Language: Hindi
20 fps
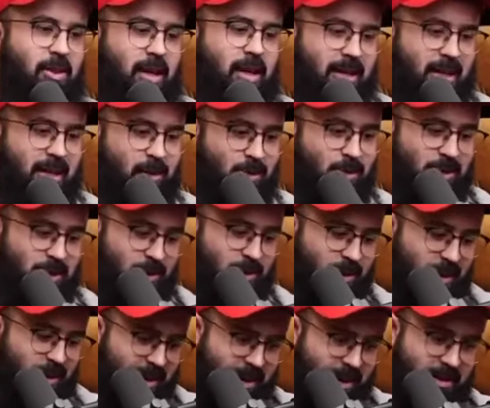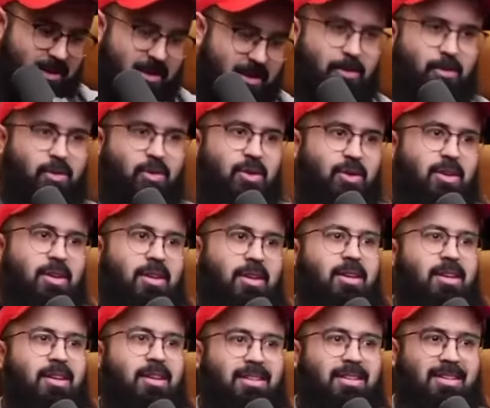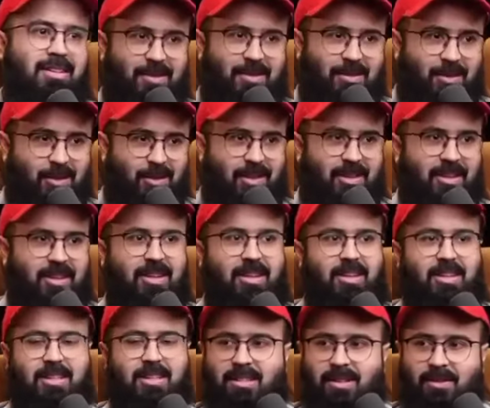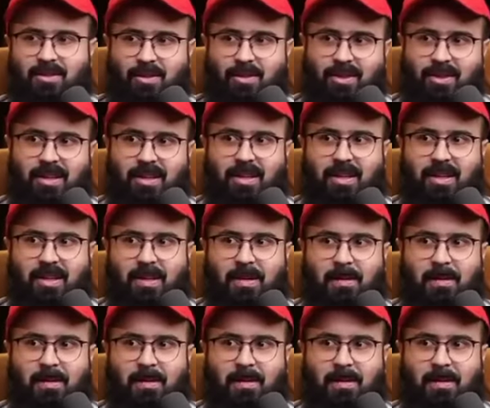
आटा गूंद रहे कहते हैं अस्तफरल्ला अस्तफरल्ला अस्तफरल्ला